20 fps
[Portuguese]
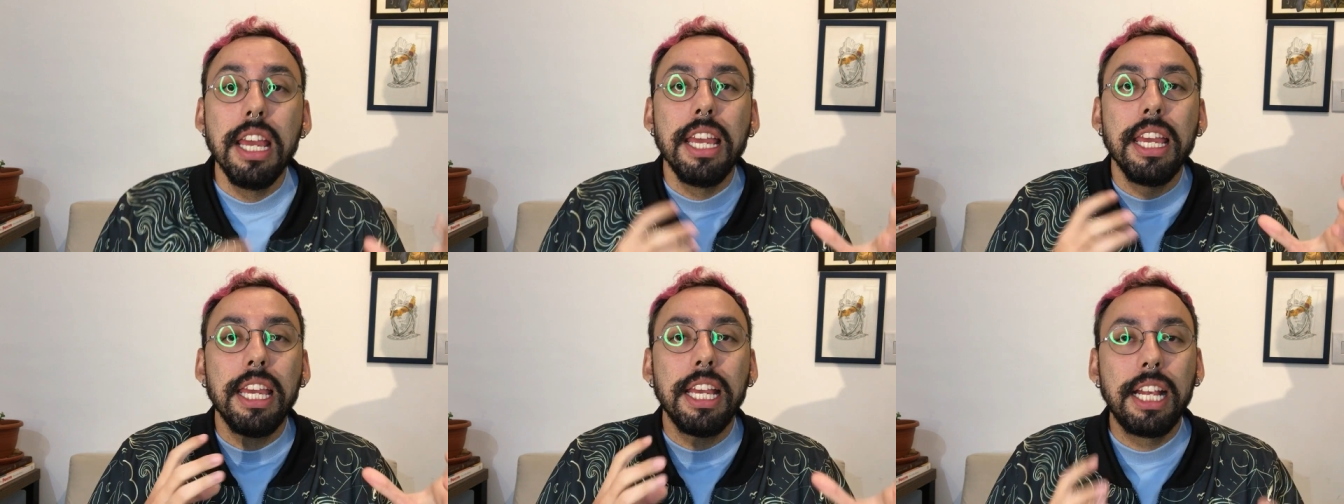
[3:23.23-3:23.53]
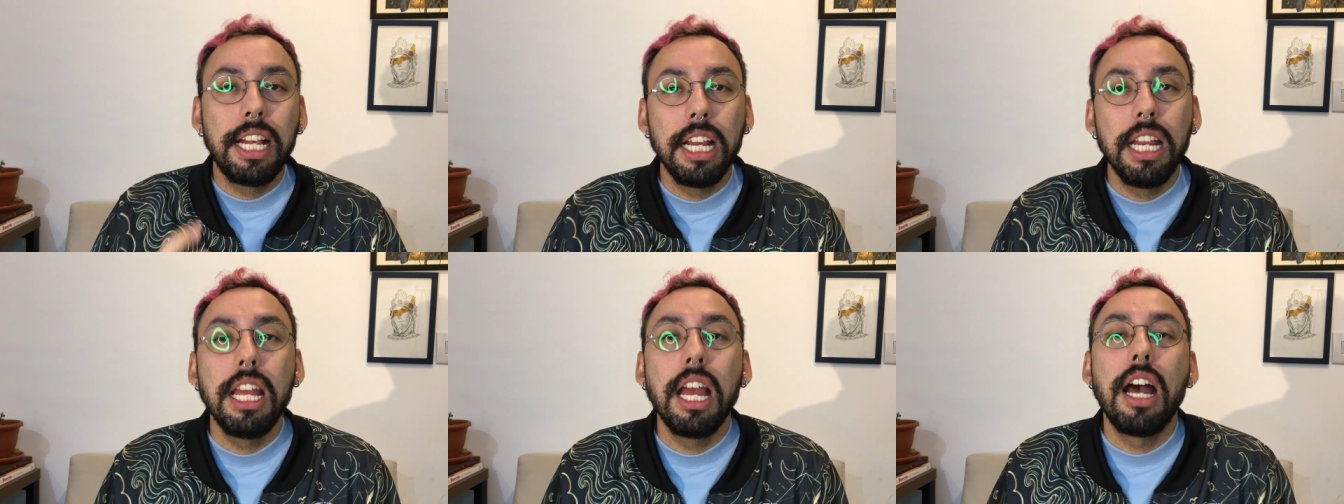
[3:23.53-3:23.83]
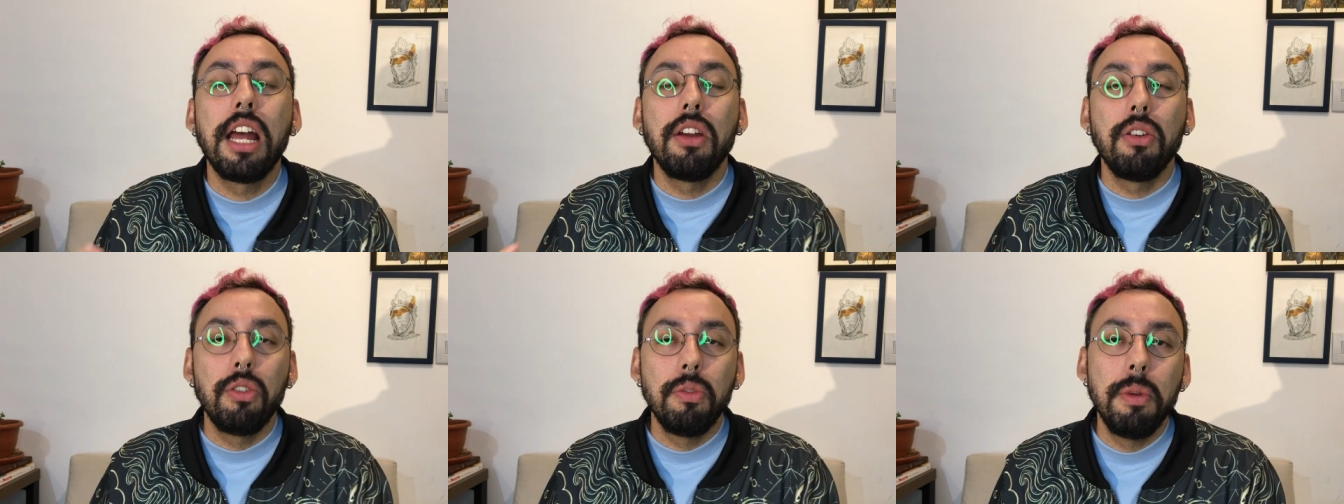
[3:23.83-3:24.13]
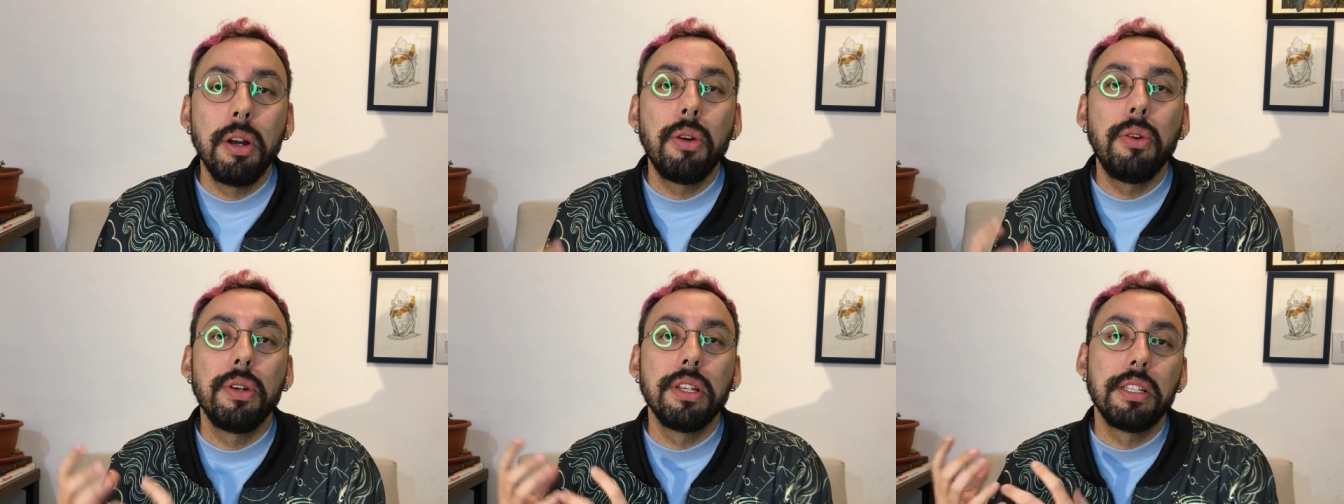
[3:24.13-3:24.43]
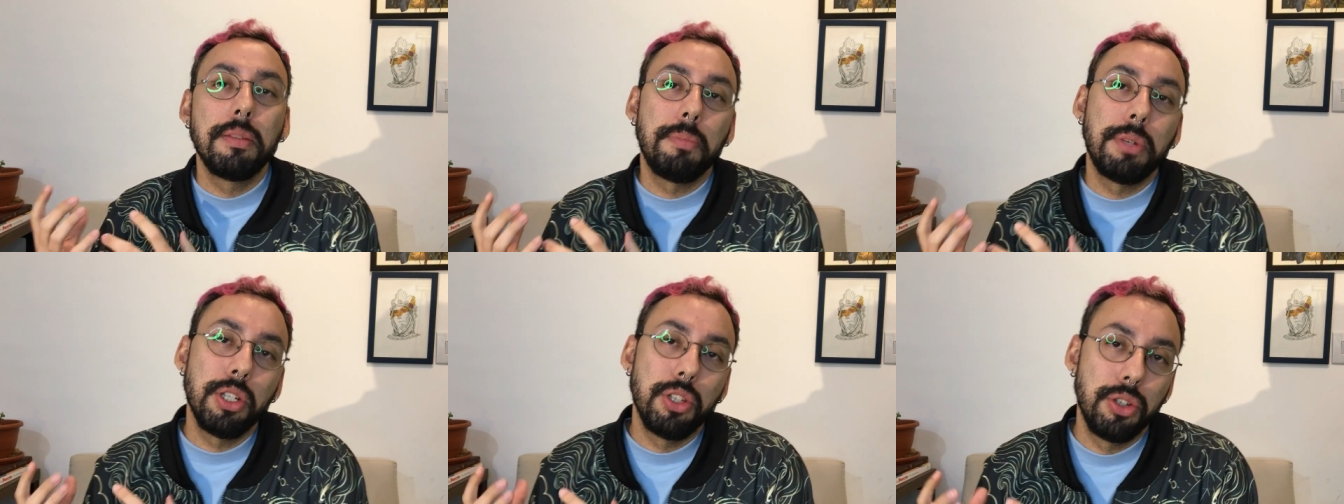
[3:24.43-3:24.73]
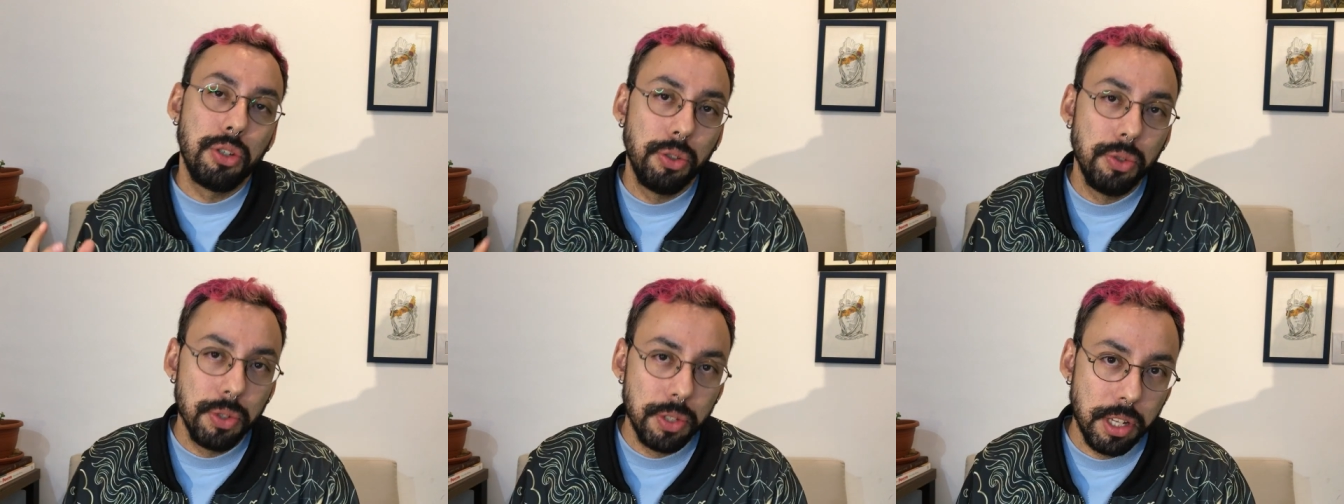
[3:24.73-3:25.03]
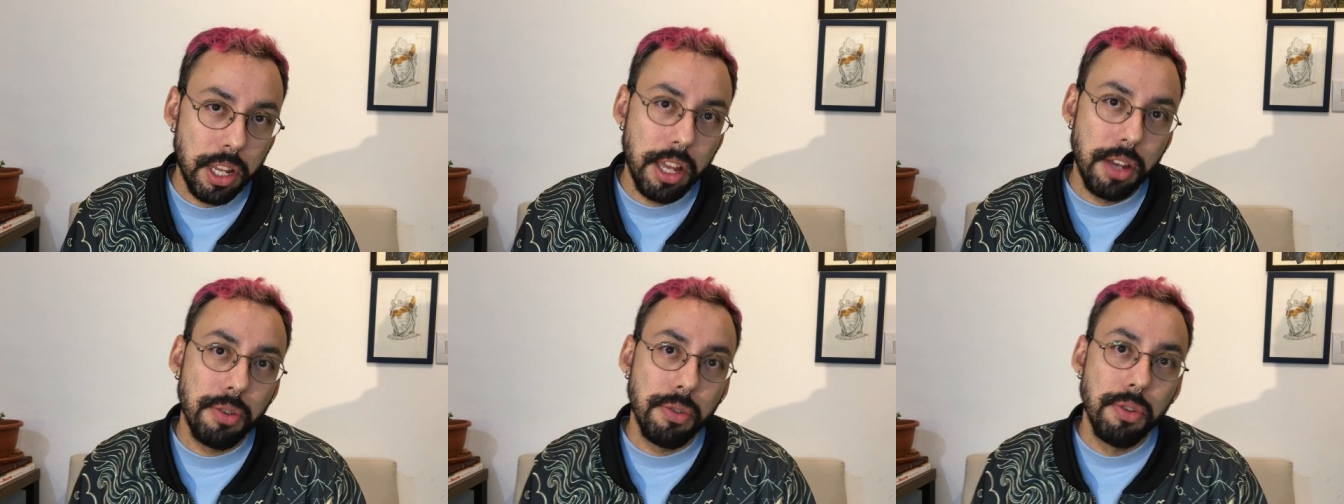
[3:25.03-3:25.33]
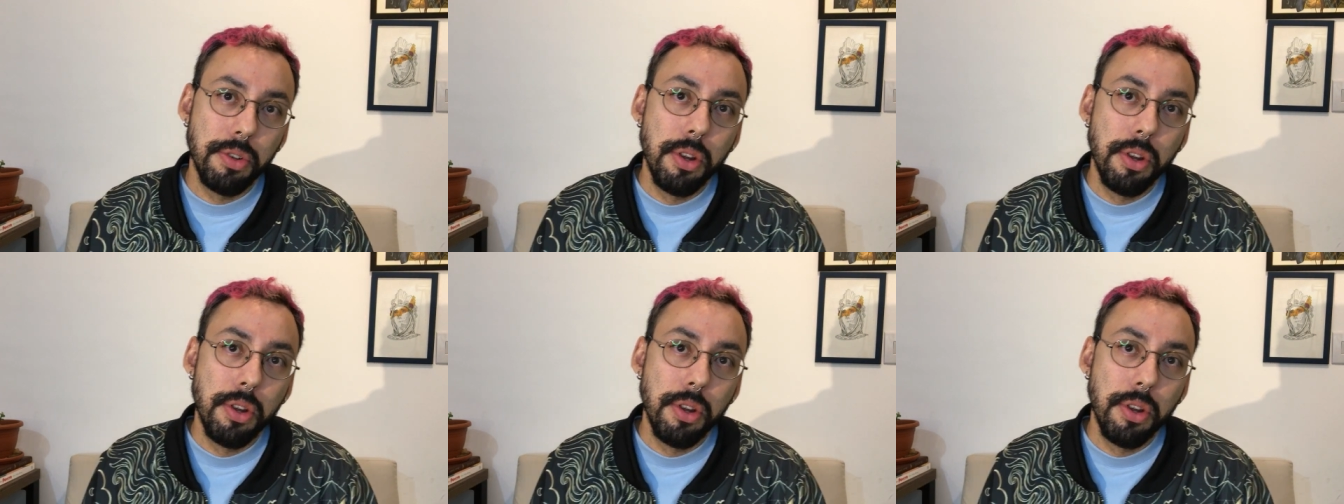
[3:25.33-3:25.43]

e criar alguma coisa a partir do zero.